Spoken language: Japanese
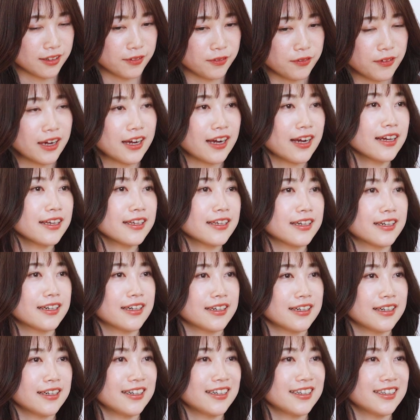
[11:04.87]
若いか
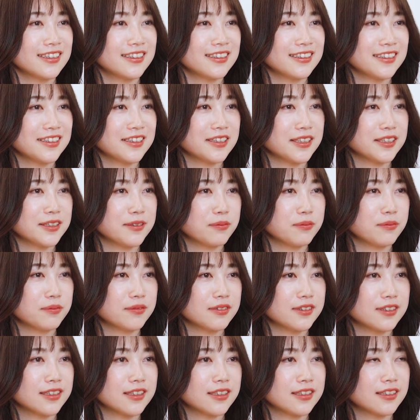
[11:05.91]
ら
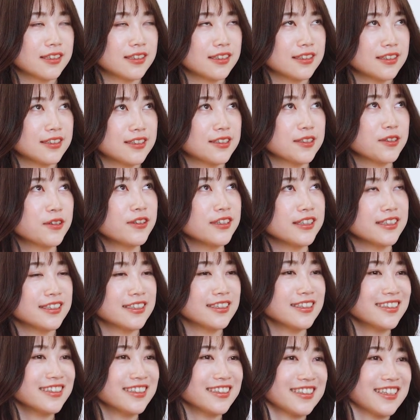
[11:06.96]
すごい
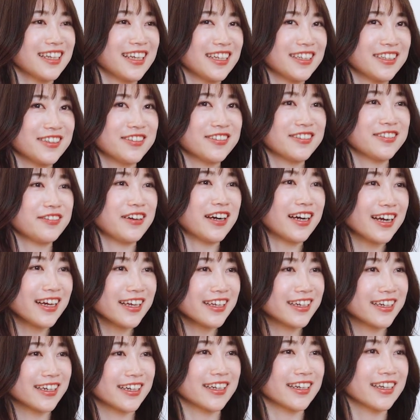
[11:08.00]
信じている若
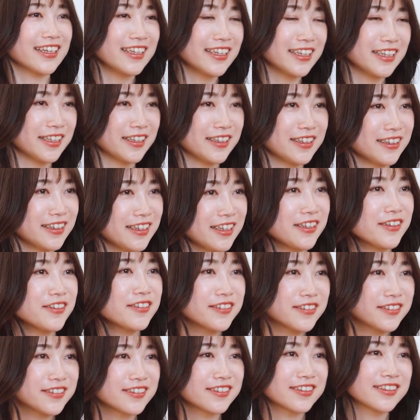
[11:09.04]
いからいいって
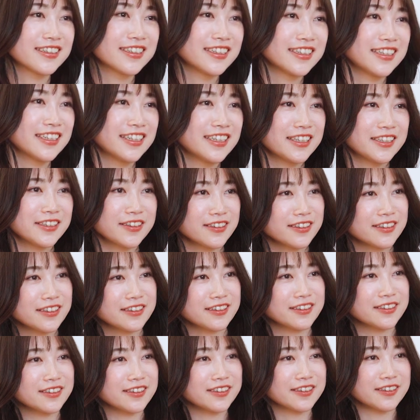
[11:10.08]
いう
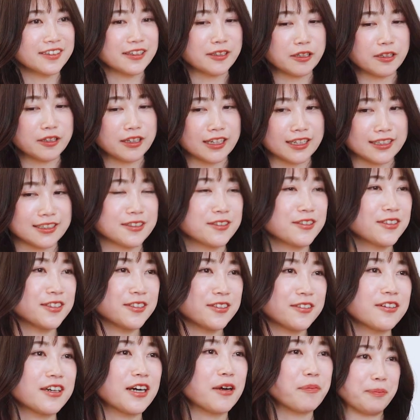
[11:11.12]
なんかすごい
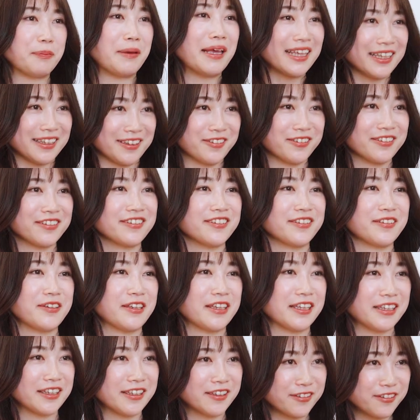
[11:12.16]
そこがメインと
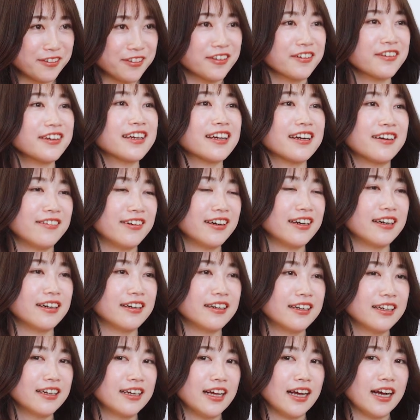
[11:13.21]
いうよりか
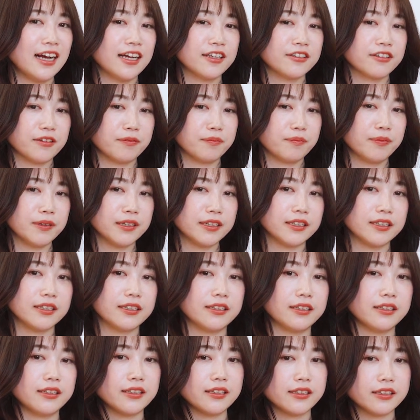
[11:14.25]
はあのやっぱ
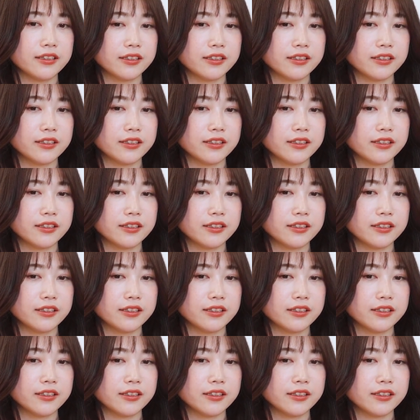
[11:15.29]
り